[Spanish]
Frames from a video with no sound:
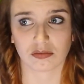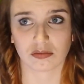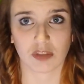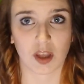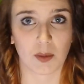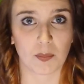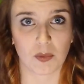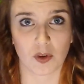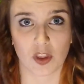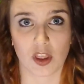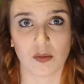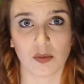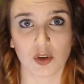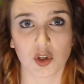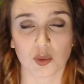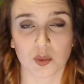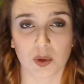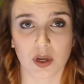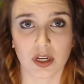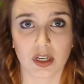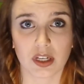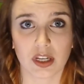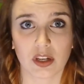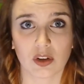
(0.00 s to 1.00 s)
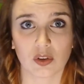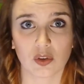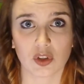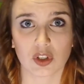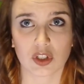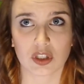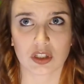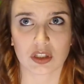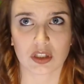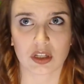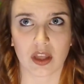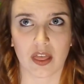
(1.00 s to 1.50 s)
que podemos ver, que no
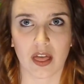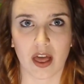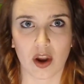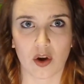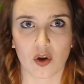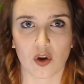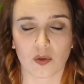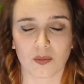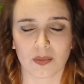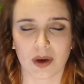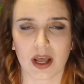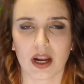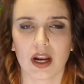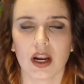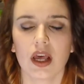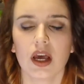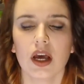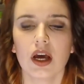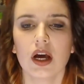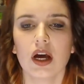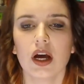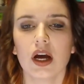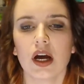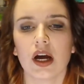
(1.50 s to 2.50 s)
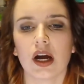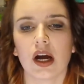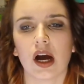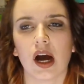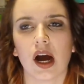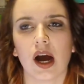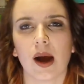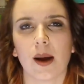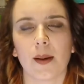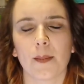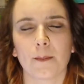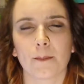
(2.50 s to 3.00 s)
es nada normal,
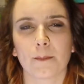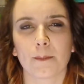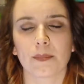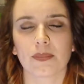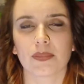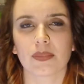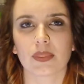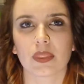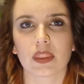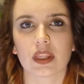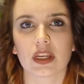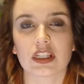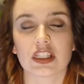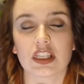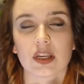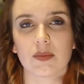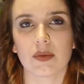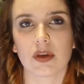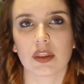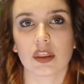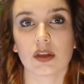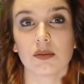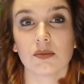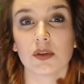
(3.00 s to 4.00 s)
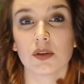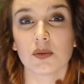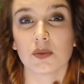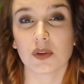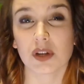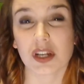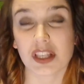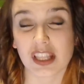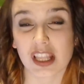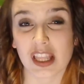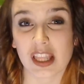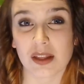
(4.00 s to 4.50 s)
se me hizo muy
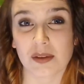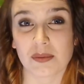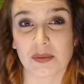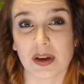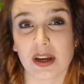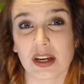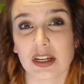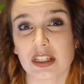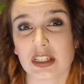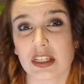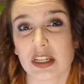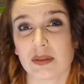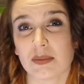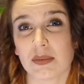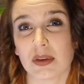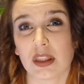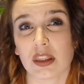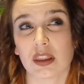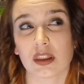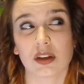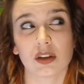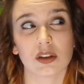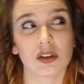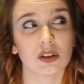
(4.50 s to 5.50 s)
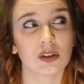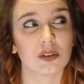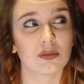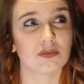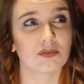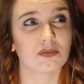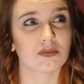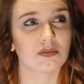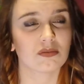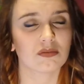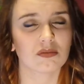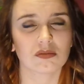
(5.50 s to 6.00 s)
bonita de ver, se me hizo
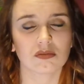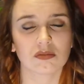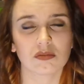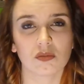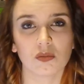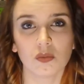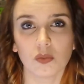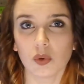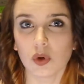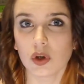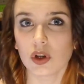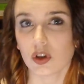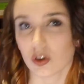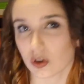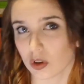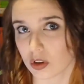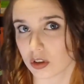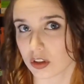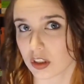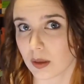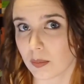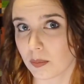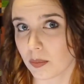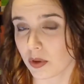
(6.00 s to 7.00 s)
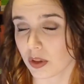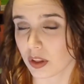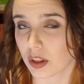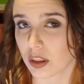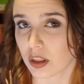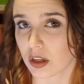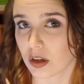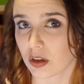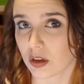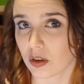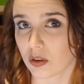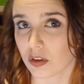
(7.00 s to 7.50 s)
muy corta, por
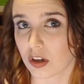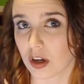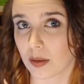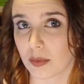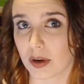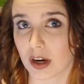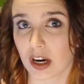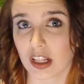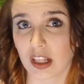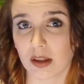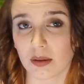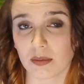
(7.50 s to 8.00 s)
decirlo de alguna manera